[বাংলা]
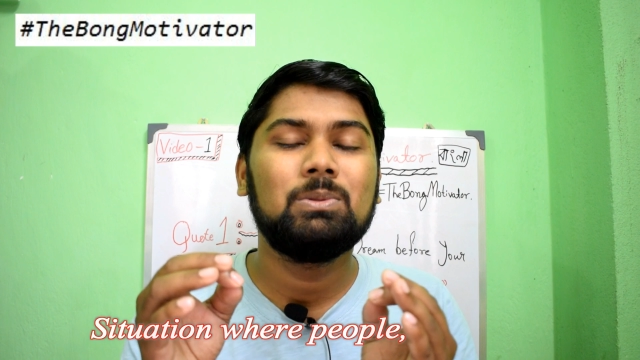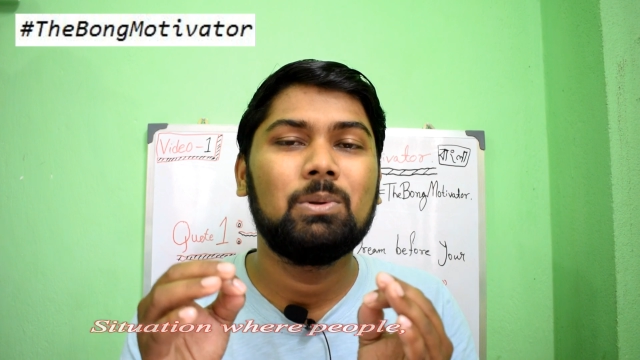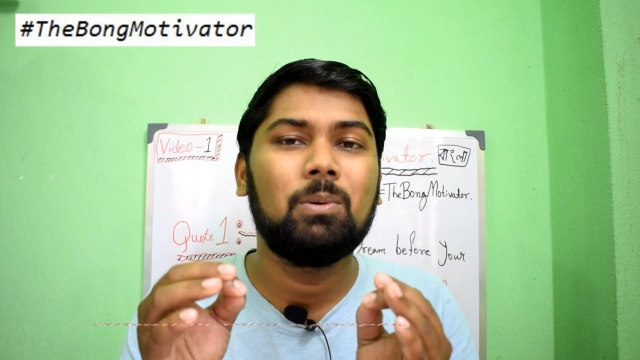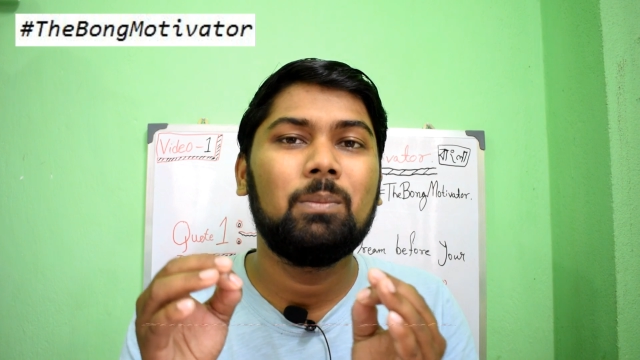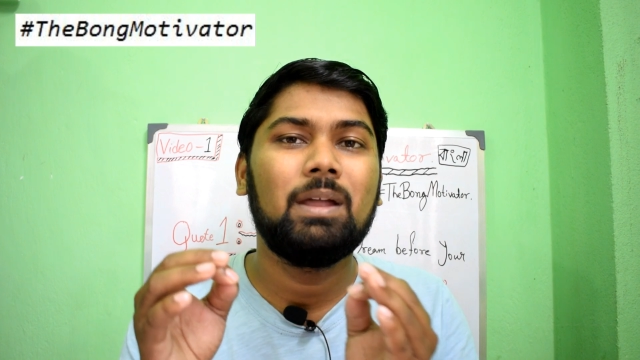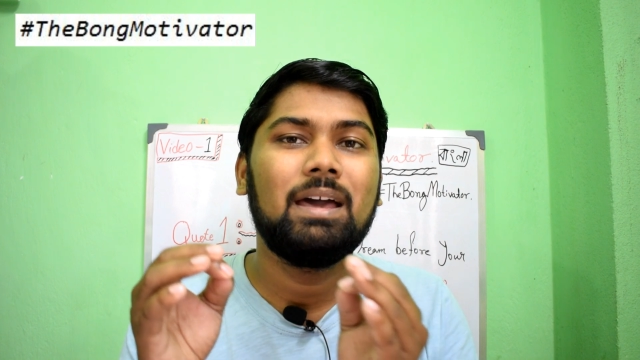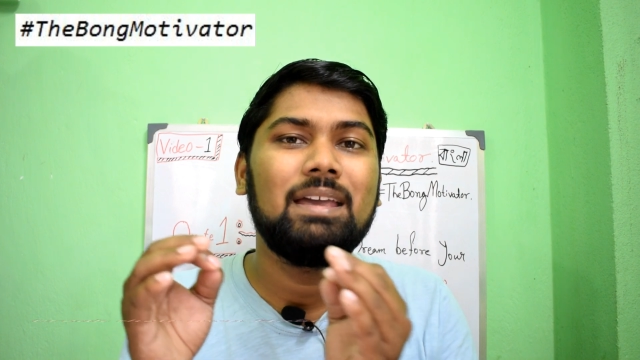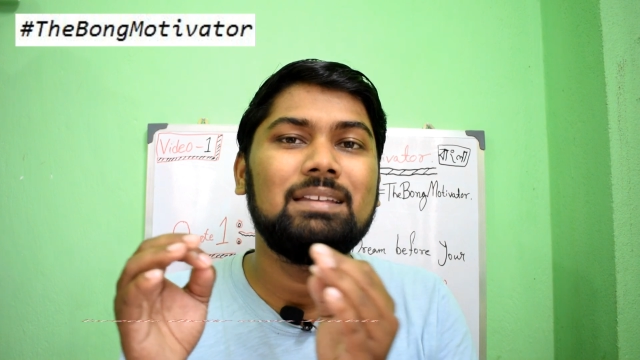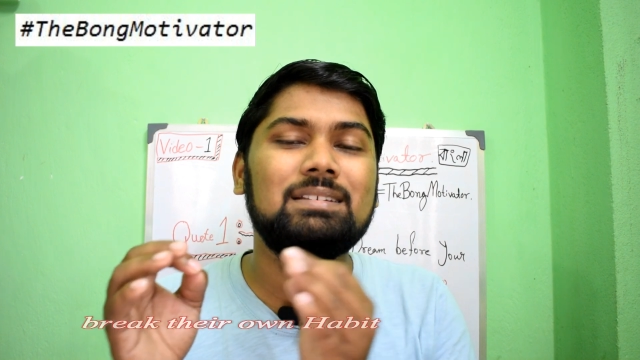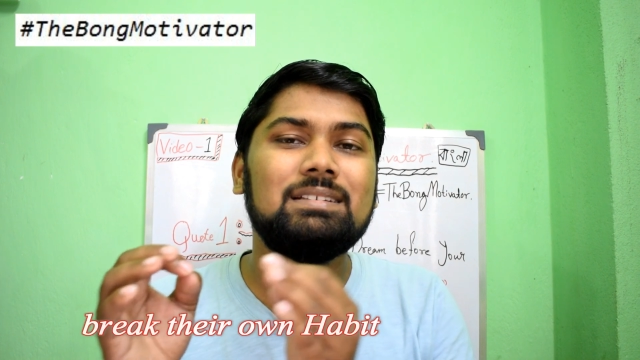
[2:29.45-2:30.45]
তোমরা
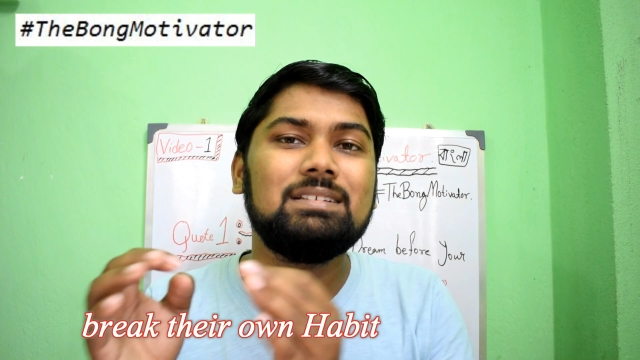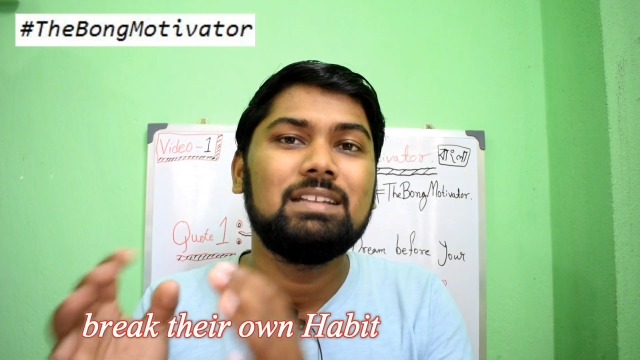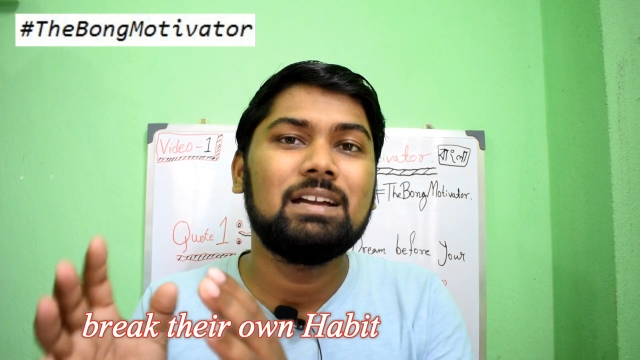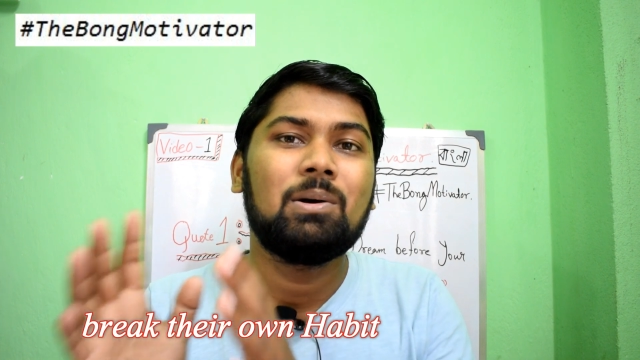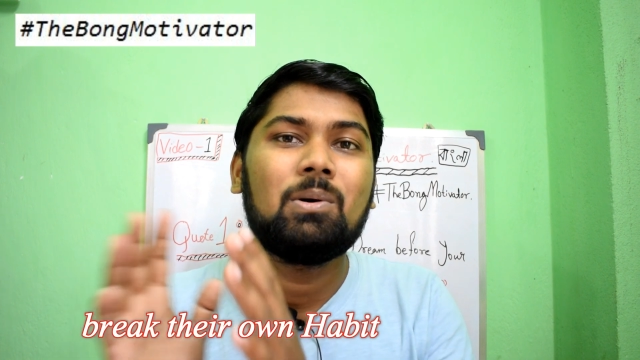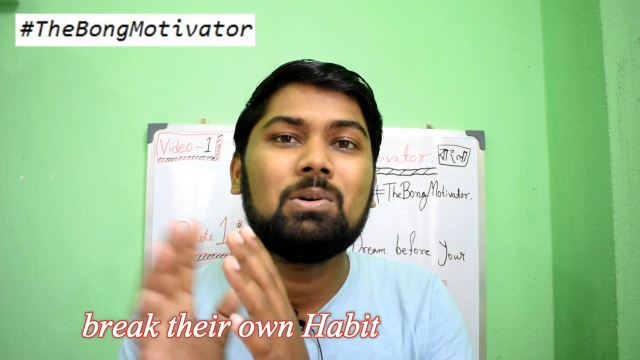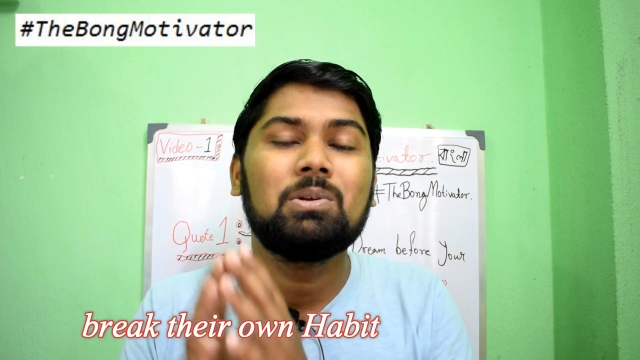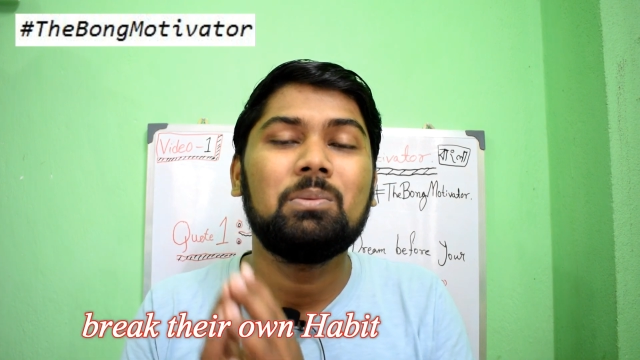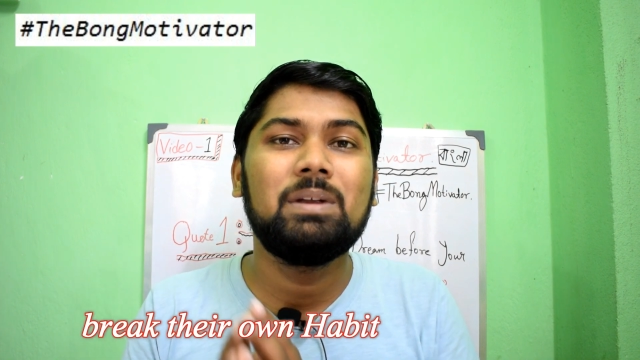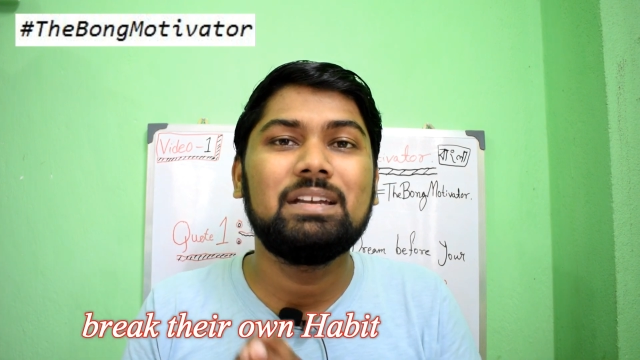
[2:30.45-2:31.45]
এই জিনিসটাকে
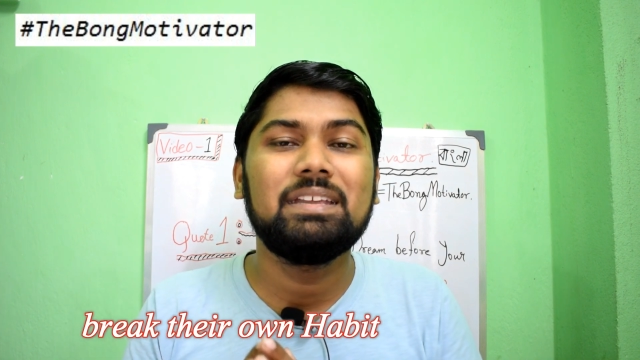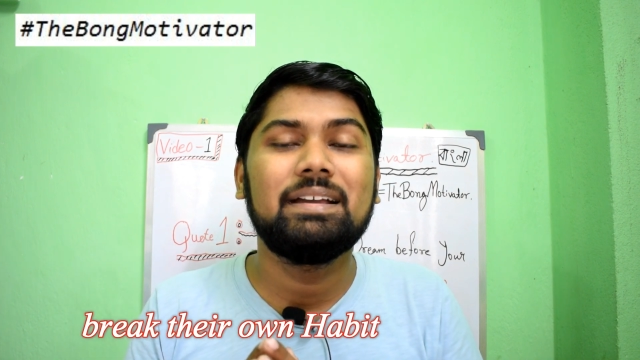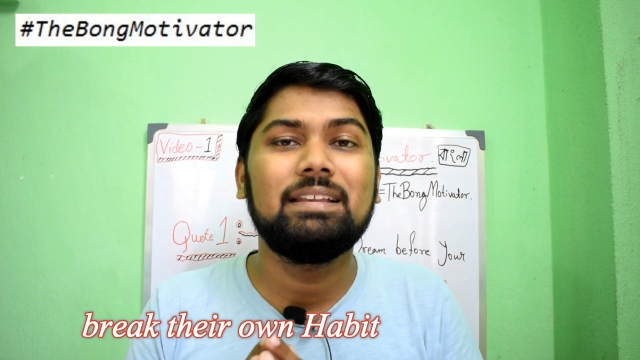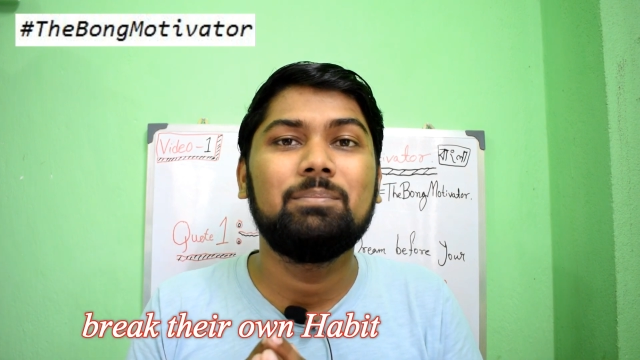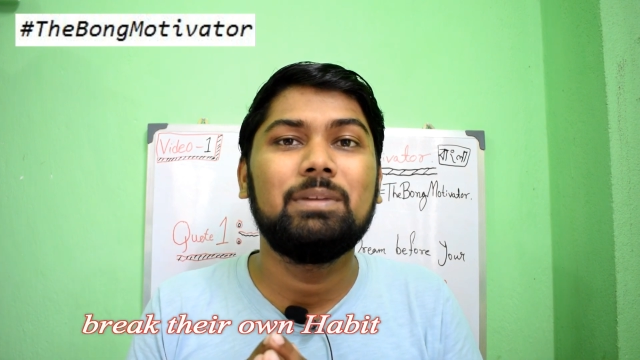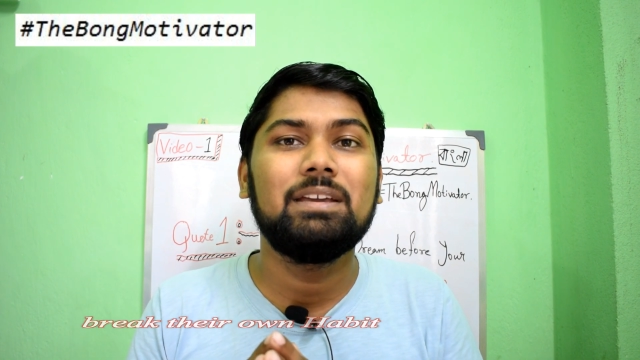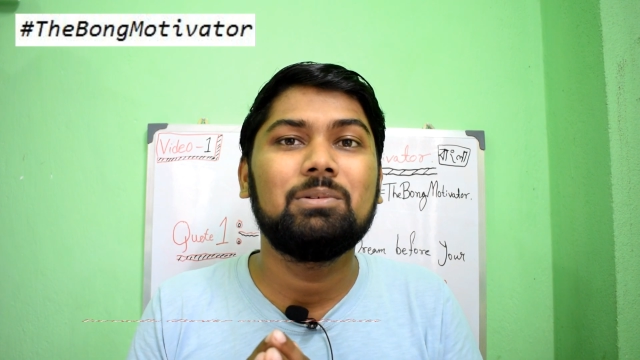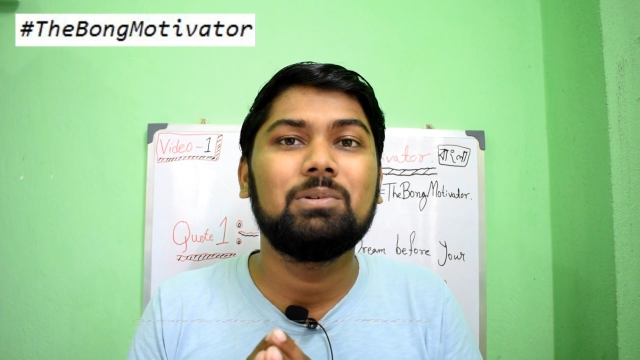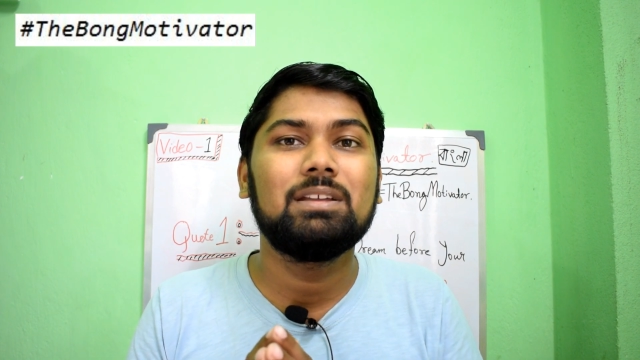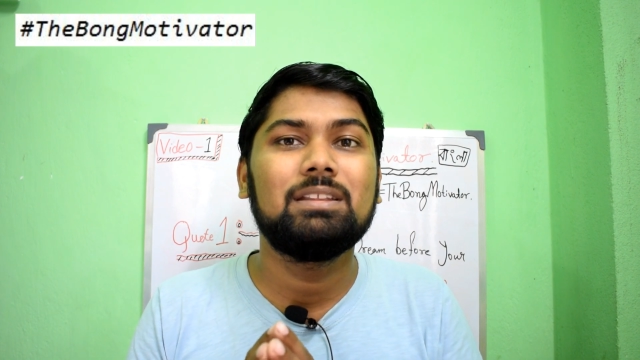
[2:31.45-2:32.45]
অটোমেটিক্যালি ব্রেক
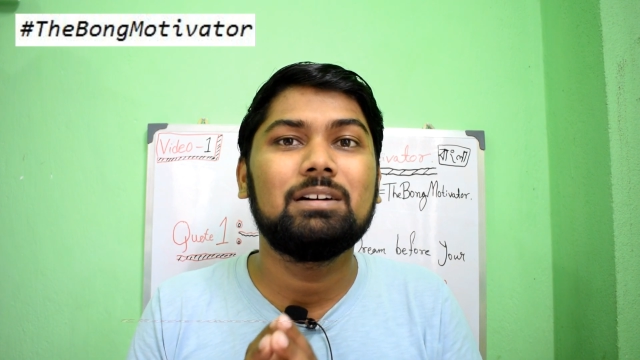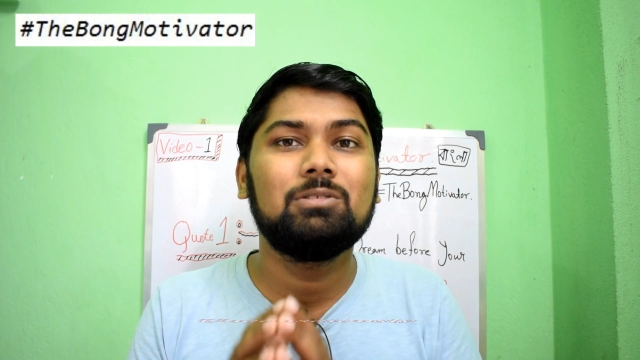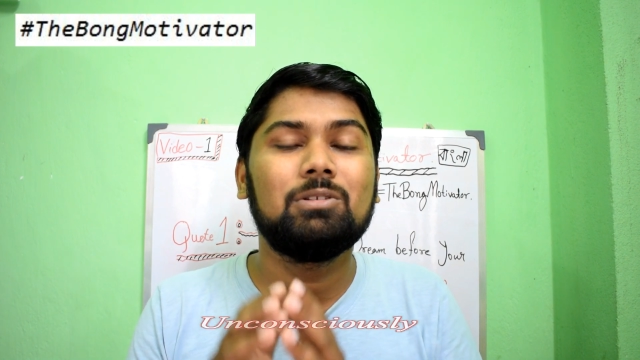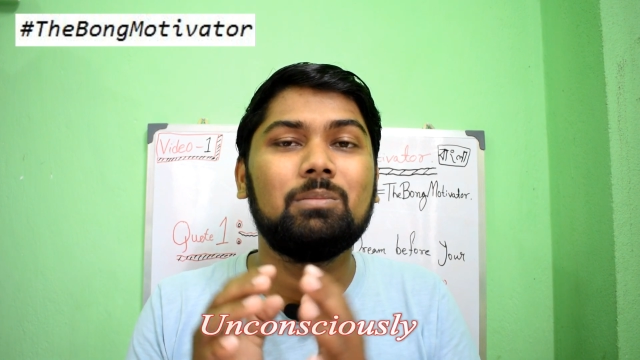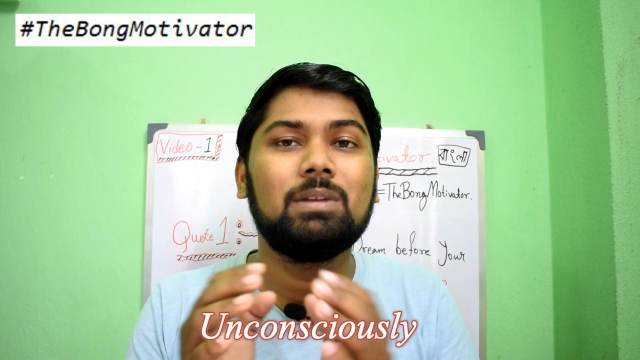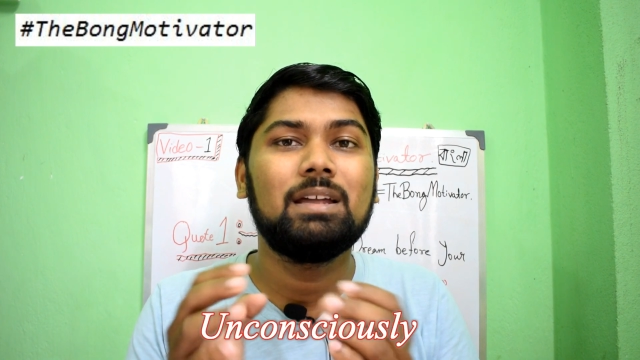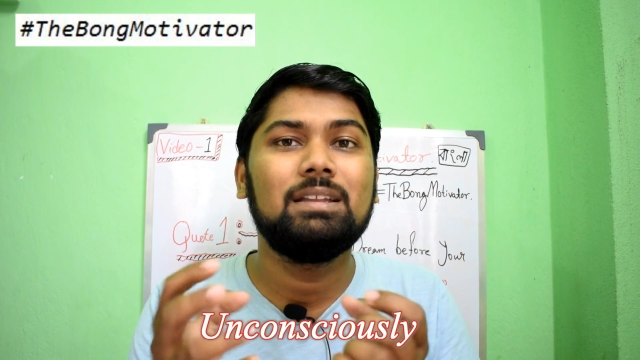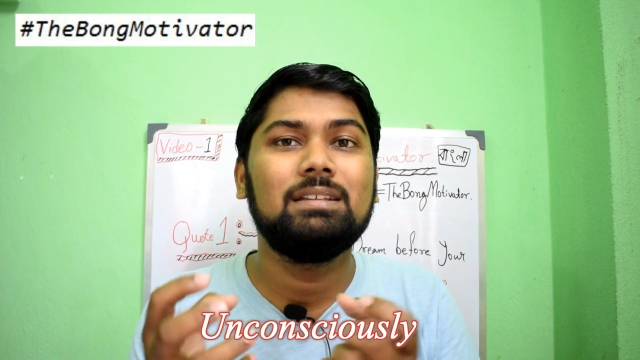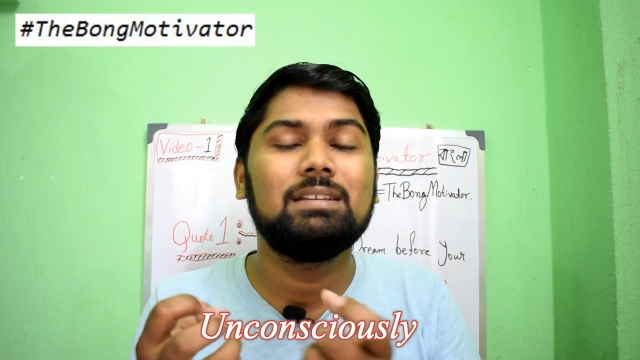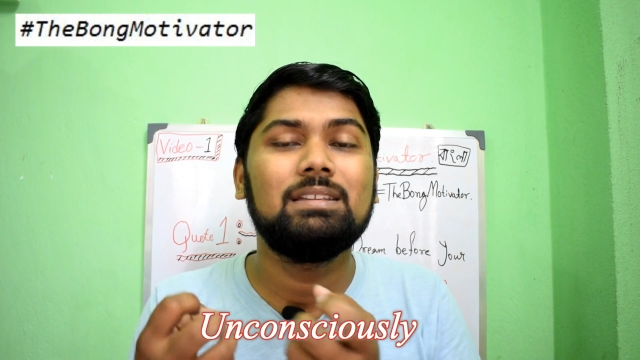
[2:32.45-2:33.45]
করে দাও তোমরা
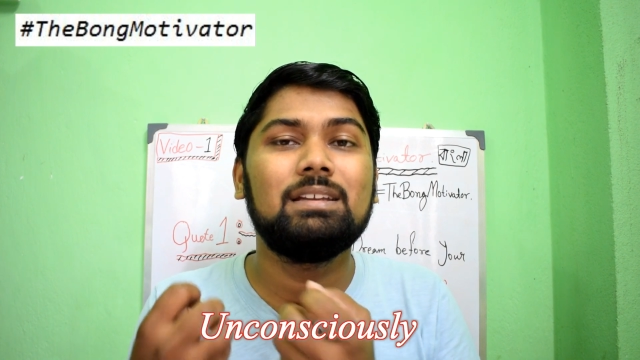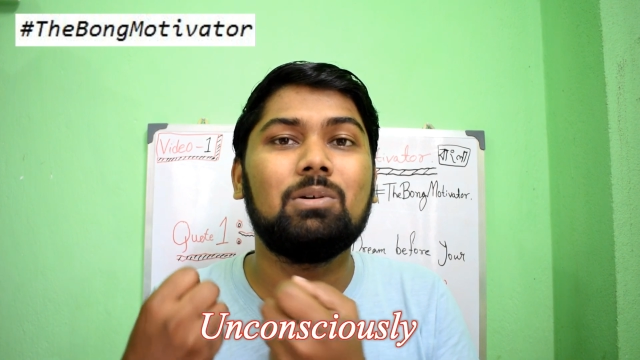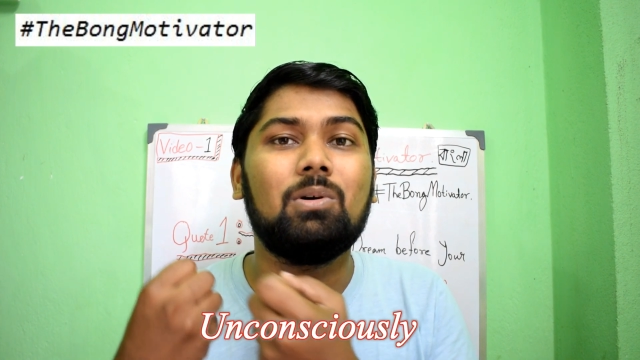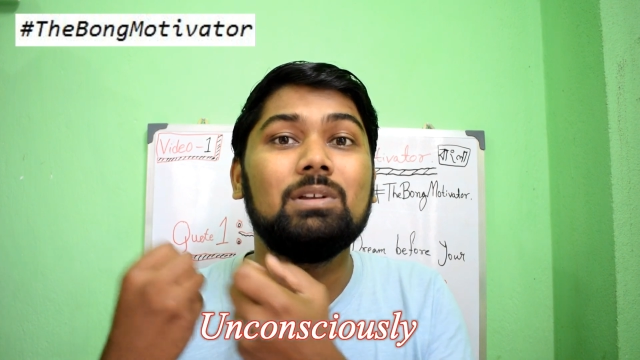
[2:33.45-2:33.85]
নিজেদের